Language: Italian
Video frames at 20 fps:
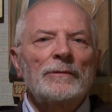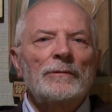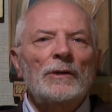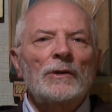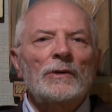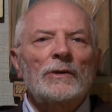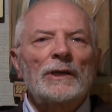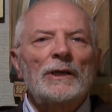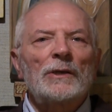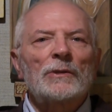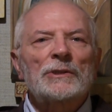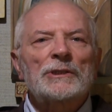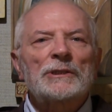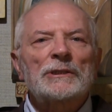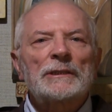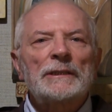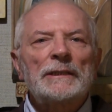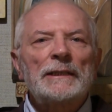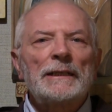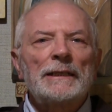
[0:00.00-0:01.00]
quello che è lo
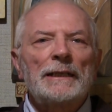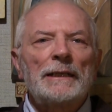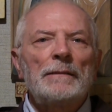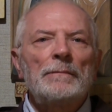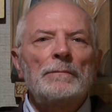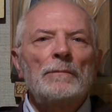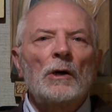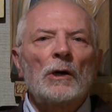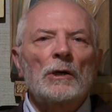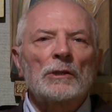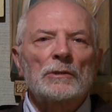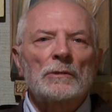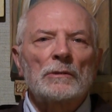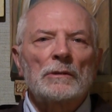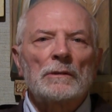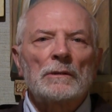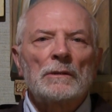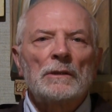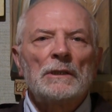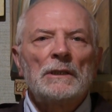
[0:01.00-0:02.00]
stile, il
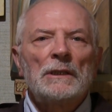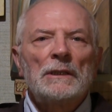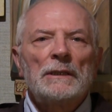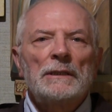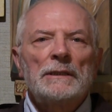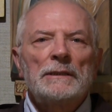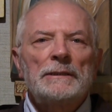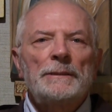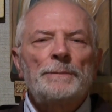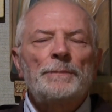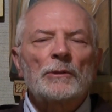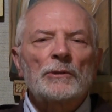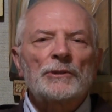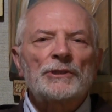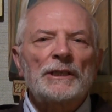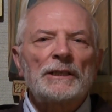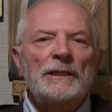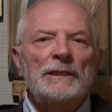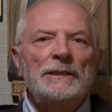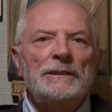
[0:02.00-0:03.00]
modo di
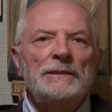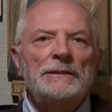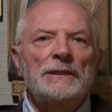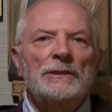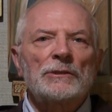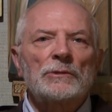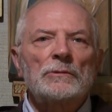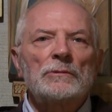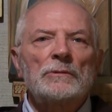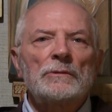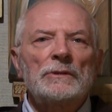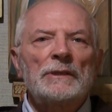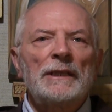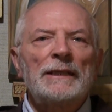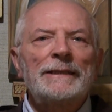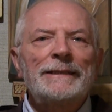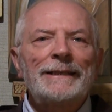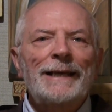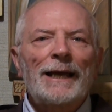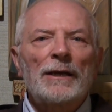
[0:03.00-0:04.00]
procedere di Gesù
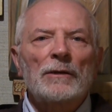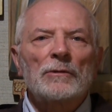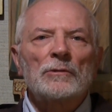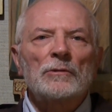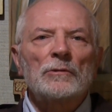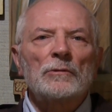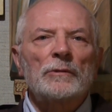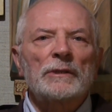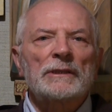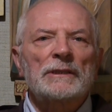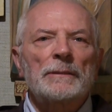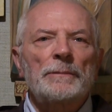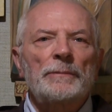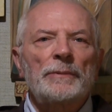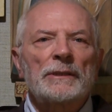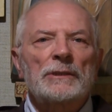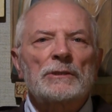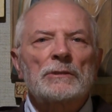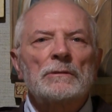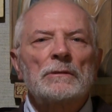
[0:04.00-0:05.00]
nel dialogo con questa
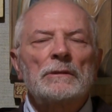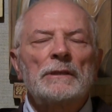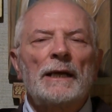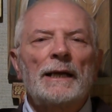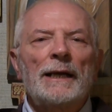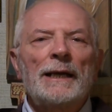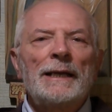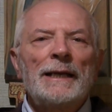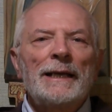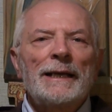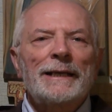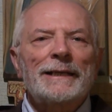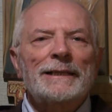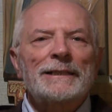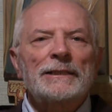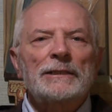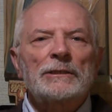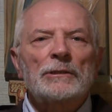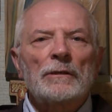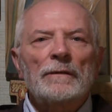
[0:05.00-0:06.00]
persona che
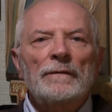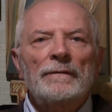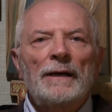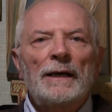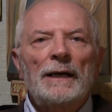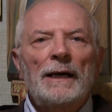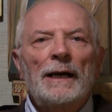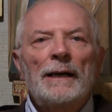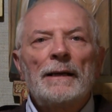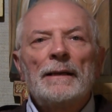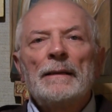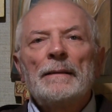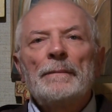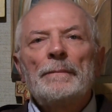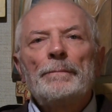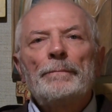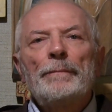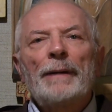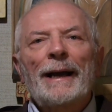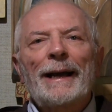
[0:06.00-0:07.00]
si trova
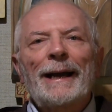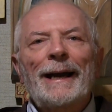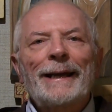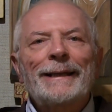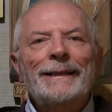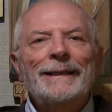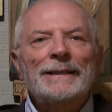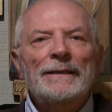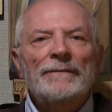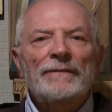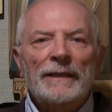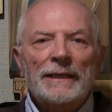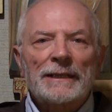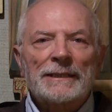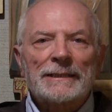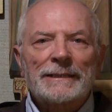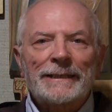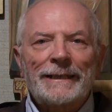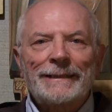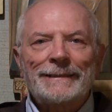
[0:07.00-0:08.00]
magari ad aver
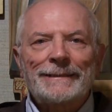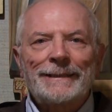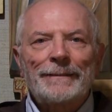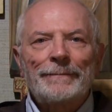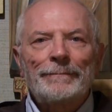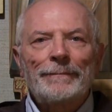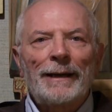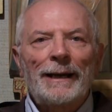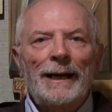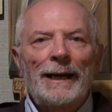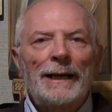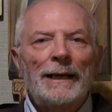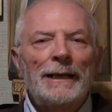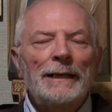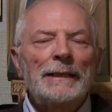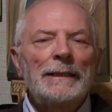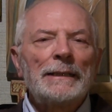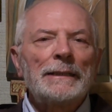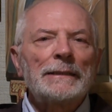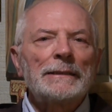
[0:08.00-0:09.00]
sete, ma
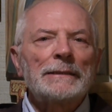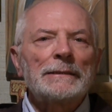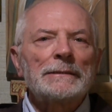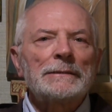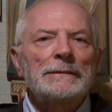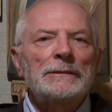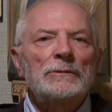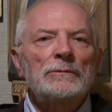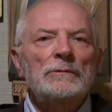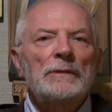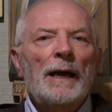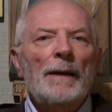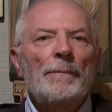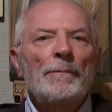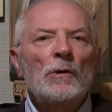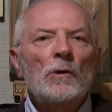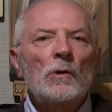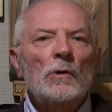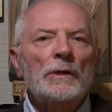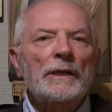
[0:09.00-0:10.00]
di un
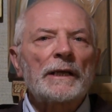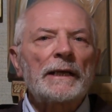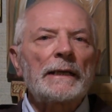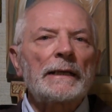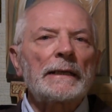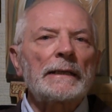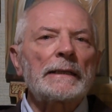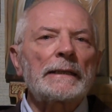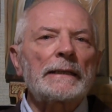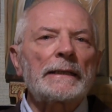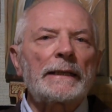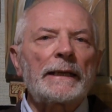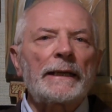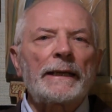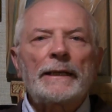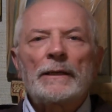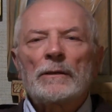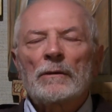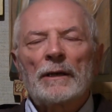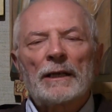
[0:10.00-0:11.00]
amore
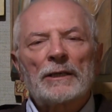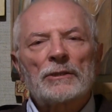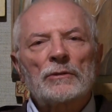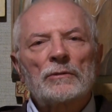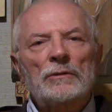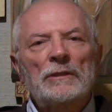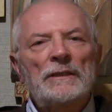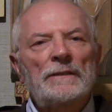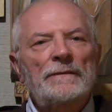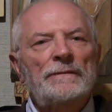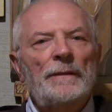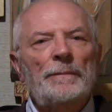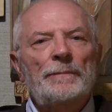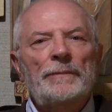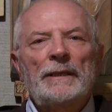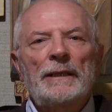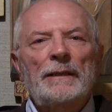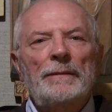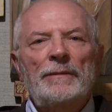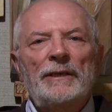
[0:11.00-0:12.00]
che non la soddisfa
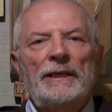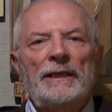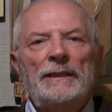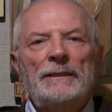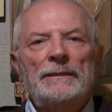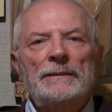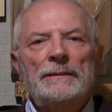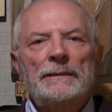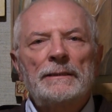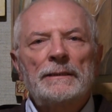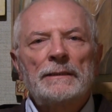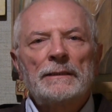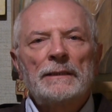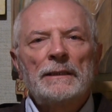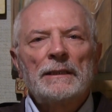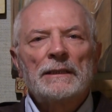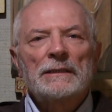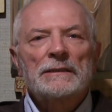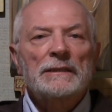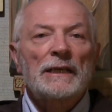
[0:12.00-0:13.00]
pienamente
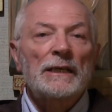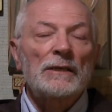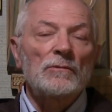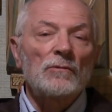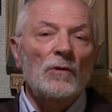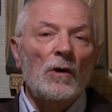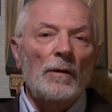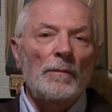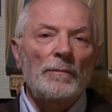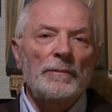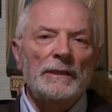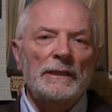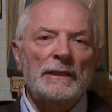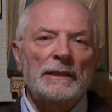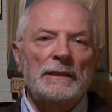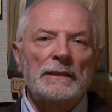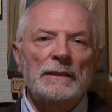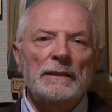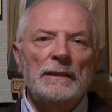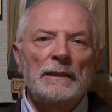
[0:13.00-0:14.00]
sei
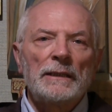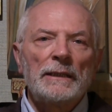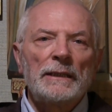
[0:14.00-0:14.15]
uomini